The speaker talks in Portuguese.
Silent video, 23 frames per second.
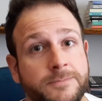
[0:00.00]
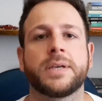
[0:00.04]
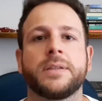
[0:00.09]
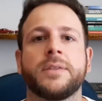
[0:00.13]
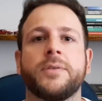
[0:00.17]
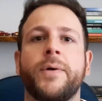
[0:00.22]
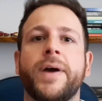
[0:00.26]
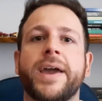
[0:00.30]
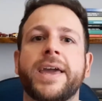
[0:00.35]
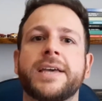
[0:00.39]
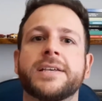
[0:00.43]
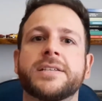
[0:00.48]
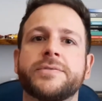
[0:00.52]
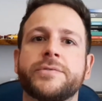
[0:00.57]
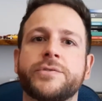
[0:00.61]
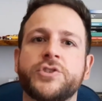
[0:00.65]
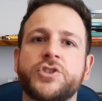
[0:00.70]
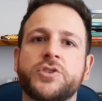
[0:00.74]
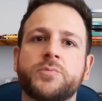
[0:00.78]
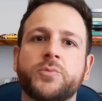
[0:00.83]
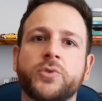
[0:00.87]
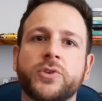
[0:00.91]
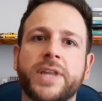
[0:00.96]
Não é que eles vão
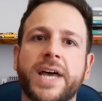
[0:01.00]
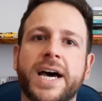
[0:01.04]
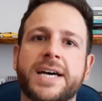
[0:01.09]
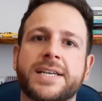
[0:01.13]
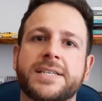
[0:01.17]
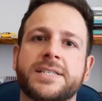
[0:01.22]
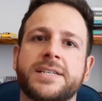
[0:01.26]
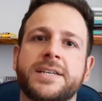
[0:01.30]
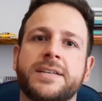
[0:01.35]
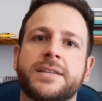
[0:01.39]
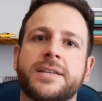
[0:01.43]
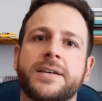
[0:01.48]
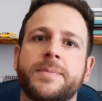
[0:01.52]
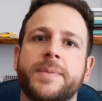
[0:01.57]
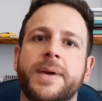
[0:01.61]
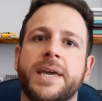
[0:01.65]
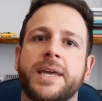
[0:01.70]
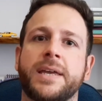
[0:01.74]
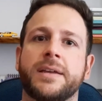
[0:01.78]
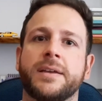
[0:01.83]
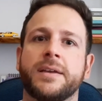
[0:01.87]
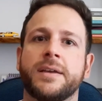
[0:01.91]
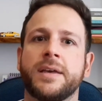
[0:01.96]
te mudar assim
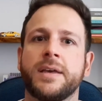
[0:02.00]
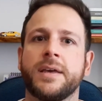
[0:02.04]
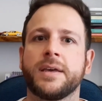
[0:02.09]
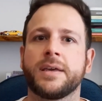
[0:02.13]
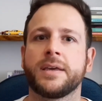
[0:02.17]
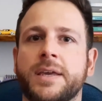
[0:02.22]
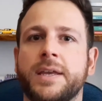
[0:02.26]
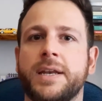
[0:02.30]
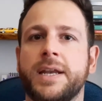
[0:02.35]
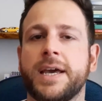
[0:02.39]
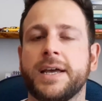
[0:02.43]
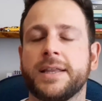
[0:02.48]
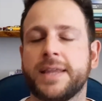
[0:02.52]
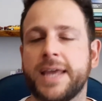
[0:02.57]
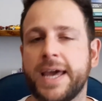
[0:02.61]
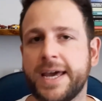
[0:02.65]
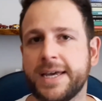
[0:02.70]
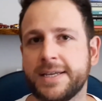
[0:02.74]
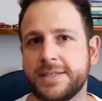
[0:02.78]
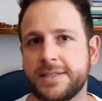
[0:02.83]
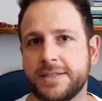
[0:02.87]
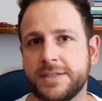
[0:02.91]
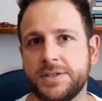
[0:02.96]
também, que nem até
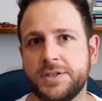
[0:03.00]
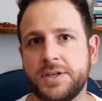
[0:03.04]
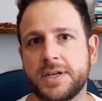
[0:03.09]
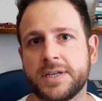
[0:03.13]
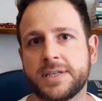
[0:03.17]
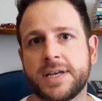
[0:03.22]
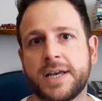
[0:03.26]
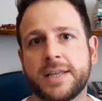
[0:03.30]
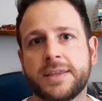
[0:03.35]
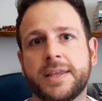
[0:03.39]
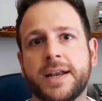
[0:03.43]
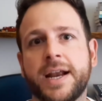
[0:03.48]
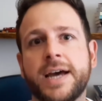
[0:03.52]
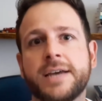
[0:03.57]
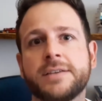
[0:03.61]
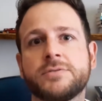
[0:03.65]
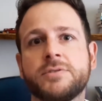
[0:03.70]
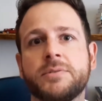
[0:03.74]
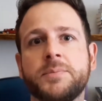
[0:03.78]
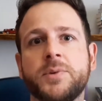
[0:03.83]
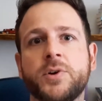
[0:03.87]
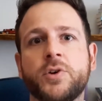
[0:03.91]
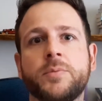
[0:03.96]
esses dias atrás,
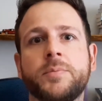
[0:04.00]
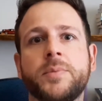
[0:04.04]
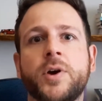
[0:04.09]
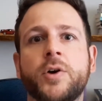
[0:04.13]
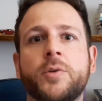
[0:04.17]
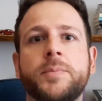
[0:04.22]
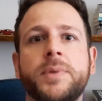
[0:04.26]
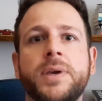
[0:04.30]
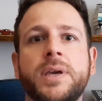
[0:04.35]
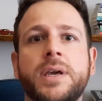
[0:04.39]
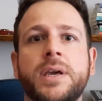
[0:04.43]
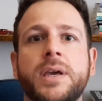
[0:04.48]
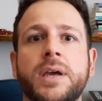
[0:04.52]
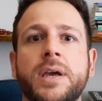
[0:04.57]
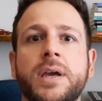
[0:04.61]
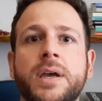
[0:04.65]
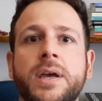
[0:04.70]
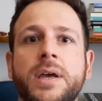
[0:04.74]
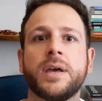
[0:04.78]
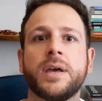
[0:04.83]
um amigo meu me,